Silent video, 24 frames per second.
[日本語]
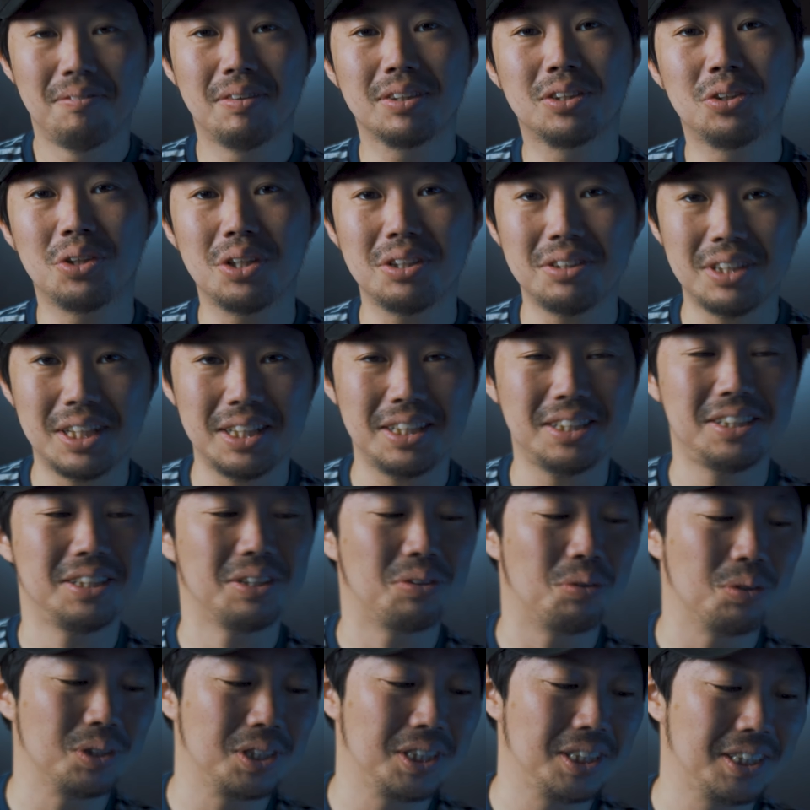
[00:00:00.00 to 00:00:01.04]
まあ、それぐらいです
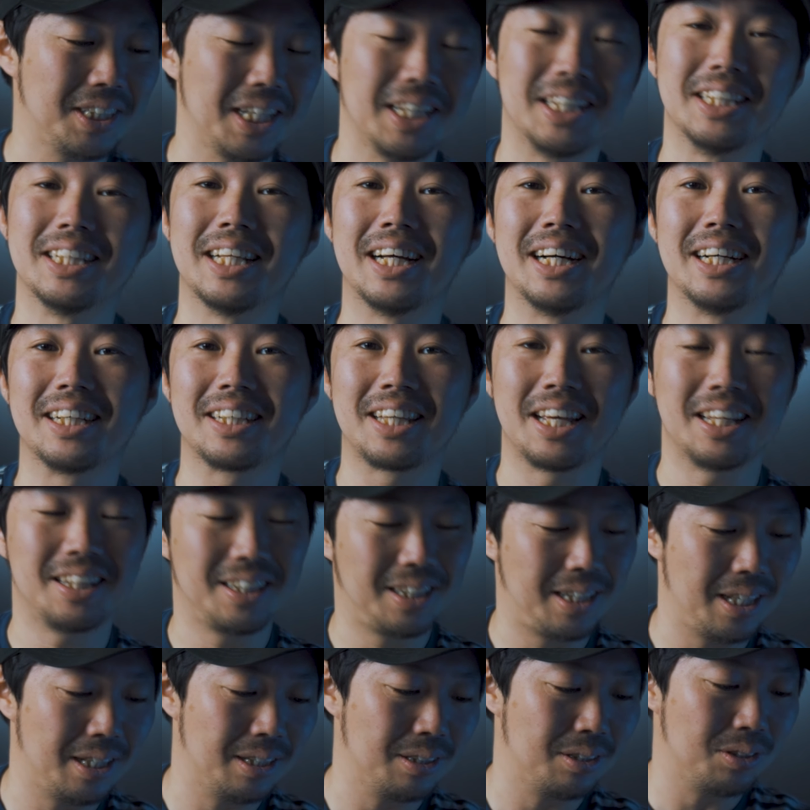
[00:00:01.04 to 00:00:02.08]
ね、個人的な欠
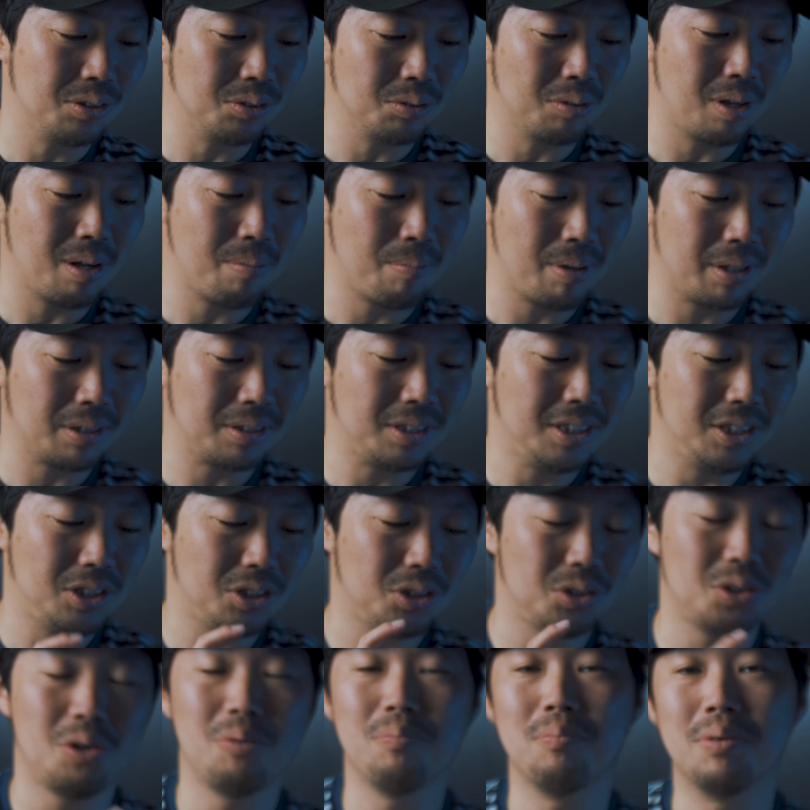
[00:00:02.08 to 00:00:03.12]
点っていうのは、まあ、
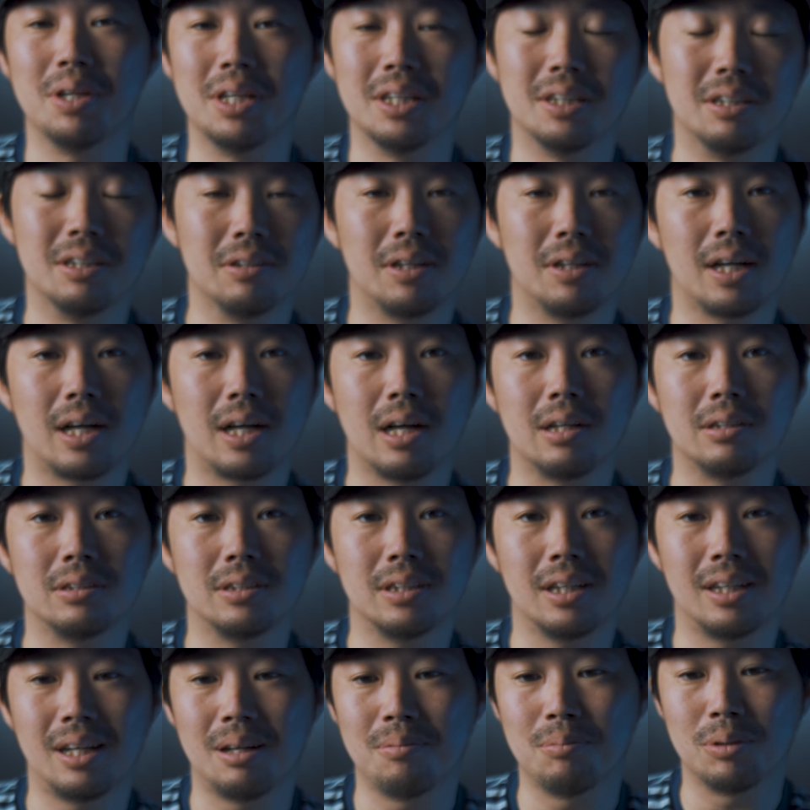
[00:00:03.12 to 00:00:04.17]
24mm っていう画角
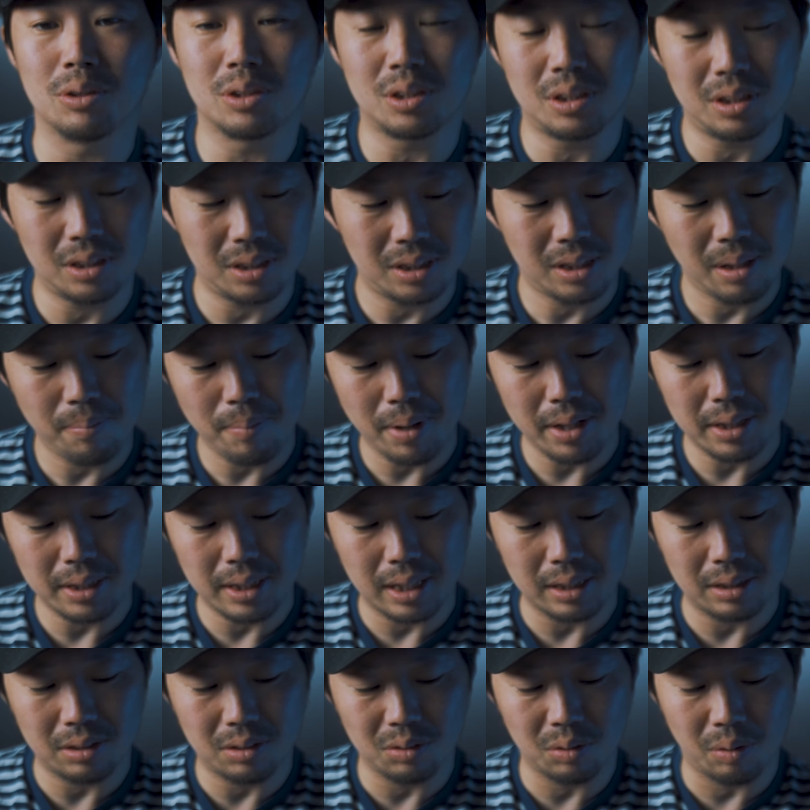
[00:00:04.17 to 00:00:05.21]
からもう狭い
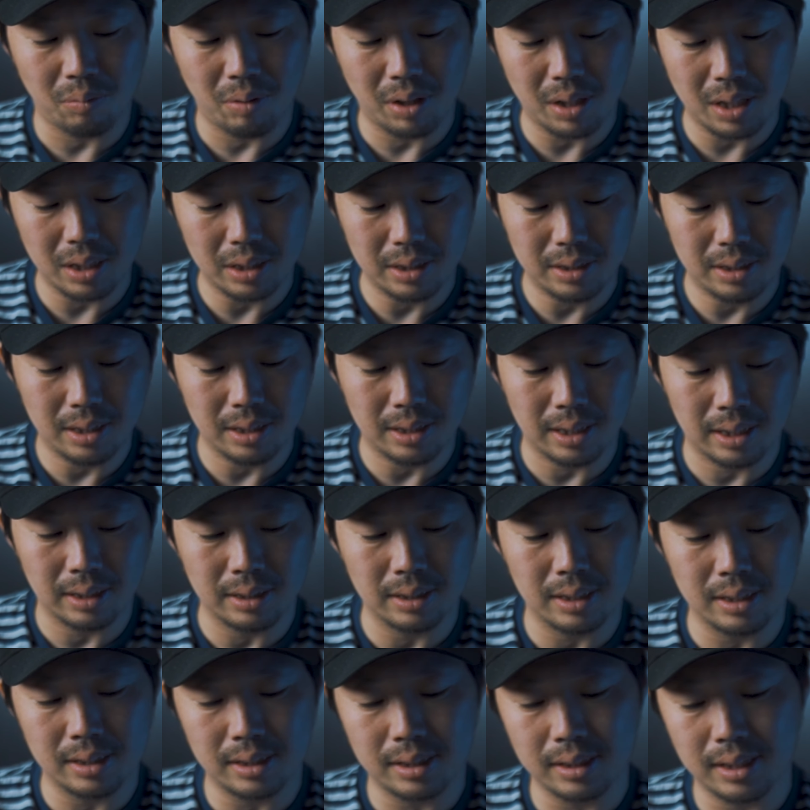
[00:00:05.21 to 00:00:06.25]
なっていうのは分かってた
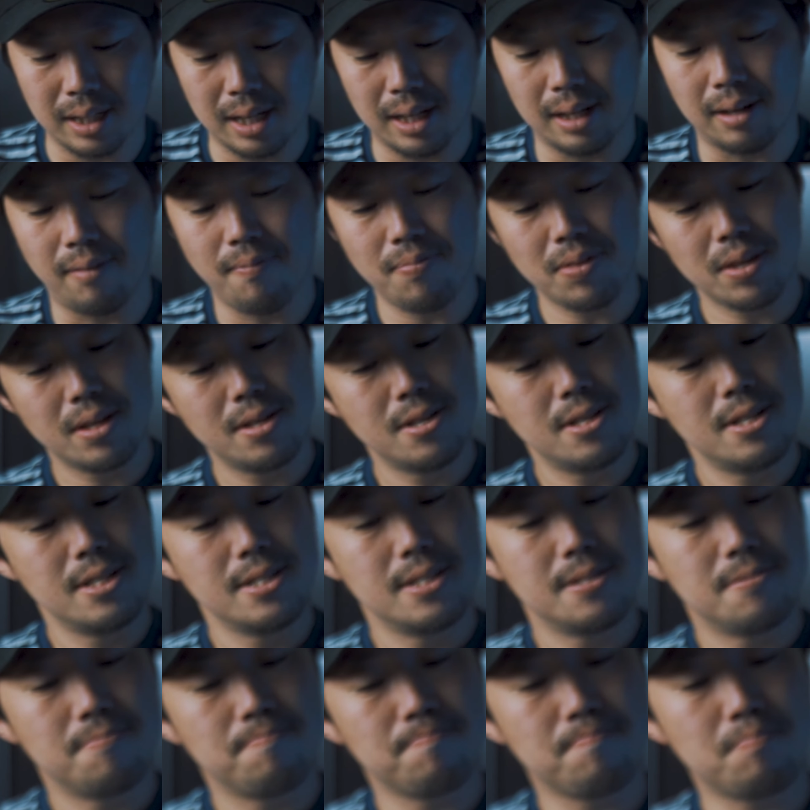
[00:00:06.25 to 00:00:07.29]
んですが、
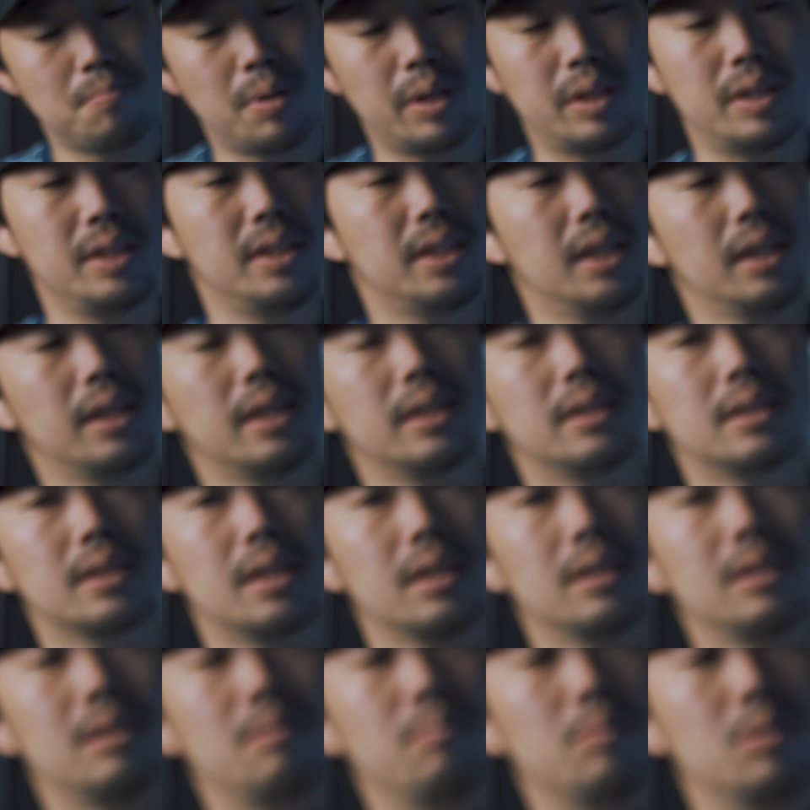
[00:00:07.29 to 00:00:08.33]
まあ、いざね、
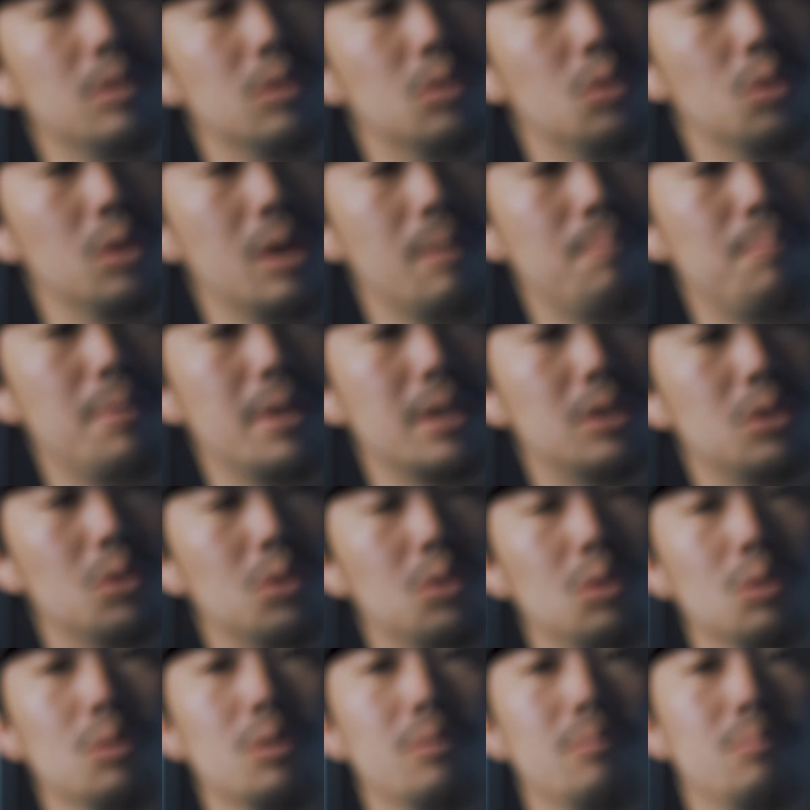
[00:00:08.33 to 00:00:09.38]
使ってみると、やっぱりちょっ
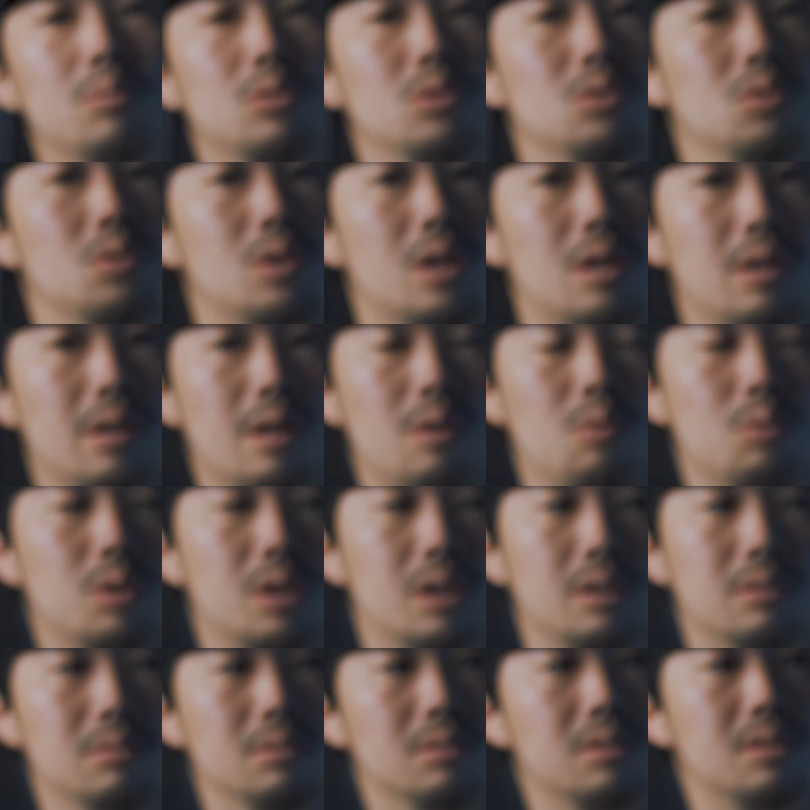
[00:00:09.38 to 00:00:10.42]
と僕の顔が大
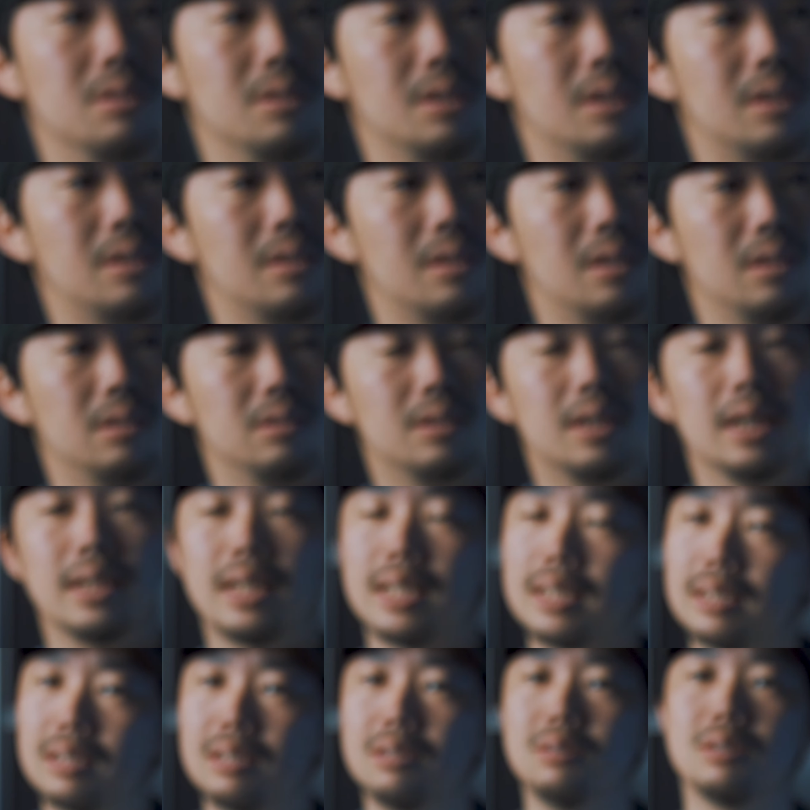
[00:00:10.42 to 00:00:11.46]
きく映りすぎるか
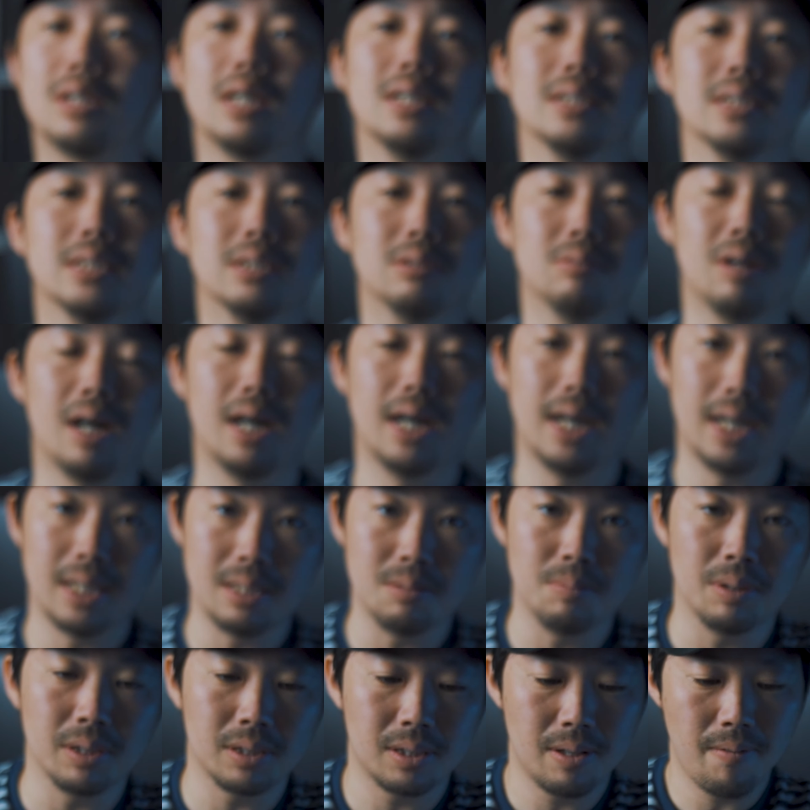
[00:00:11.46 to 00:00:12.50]
なっていう感じはあ
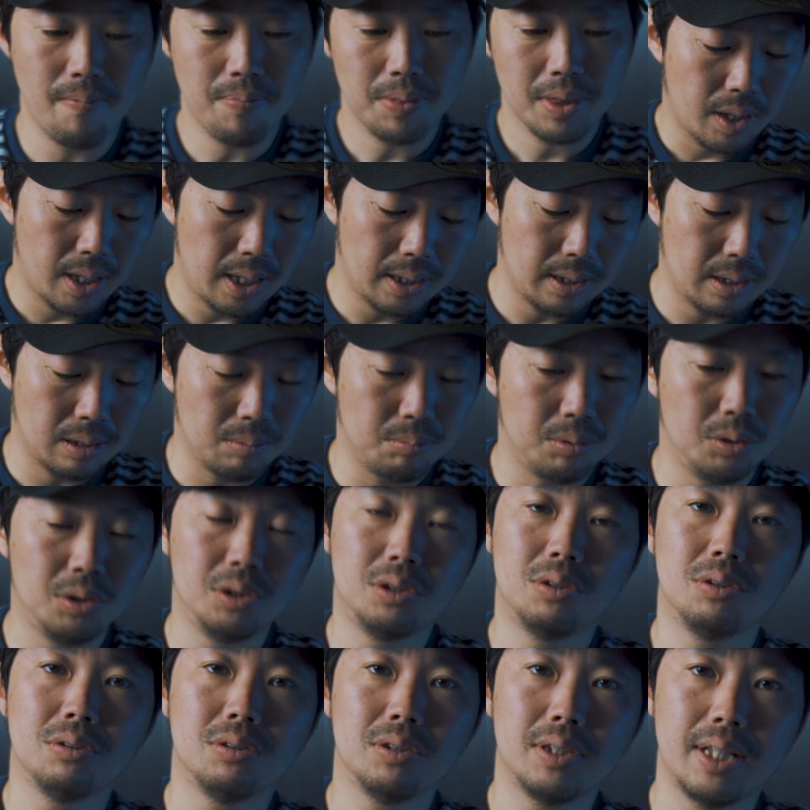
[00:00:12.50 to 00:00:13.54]
ります。なんでね、
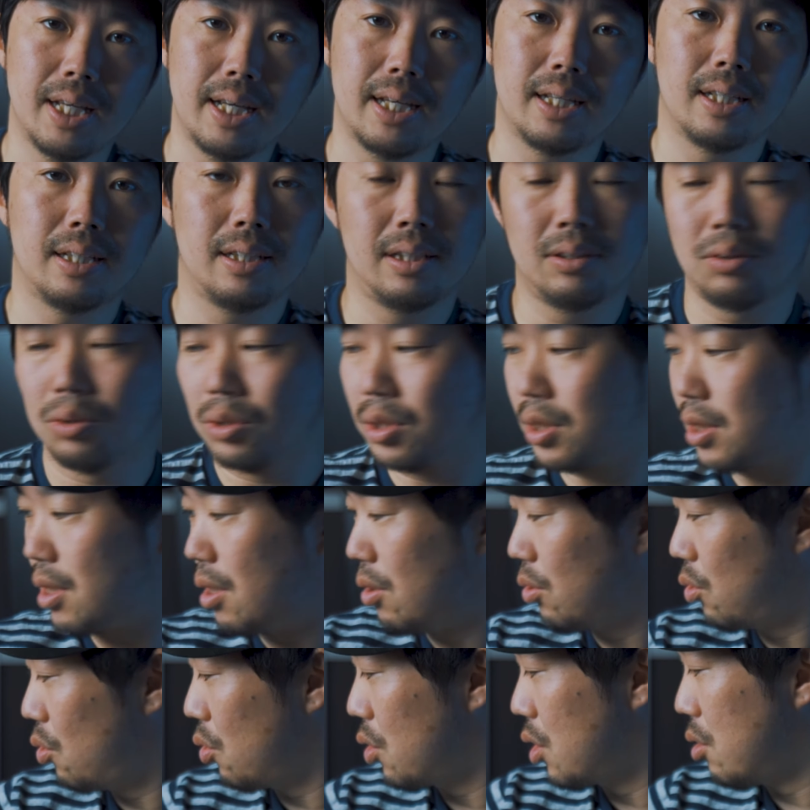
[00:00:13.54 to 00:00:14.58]
Vlog で、えっと、
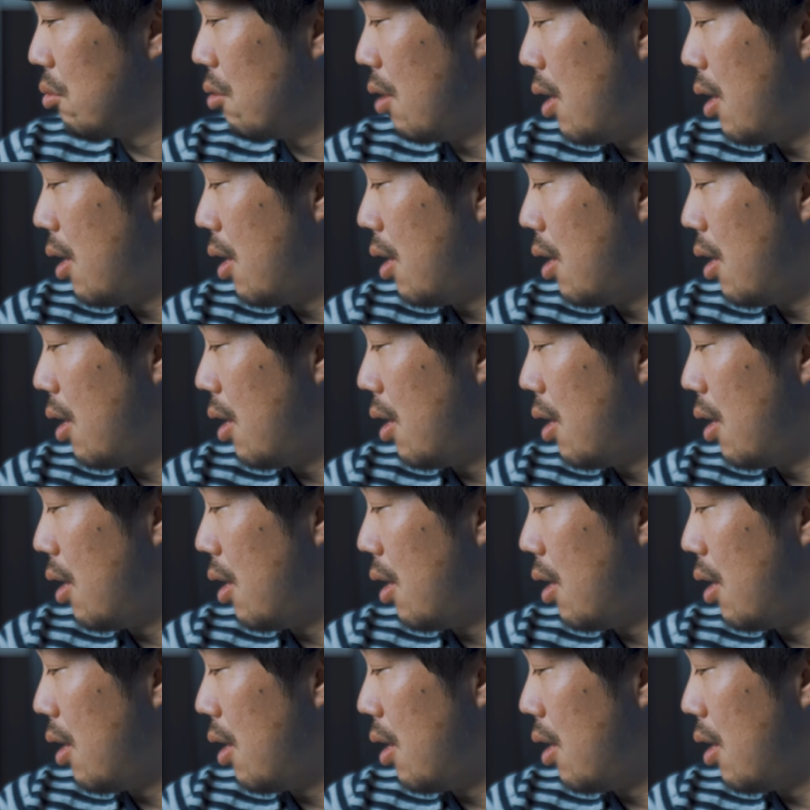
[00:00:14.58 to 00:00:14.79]
使うとき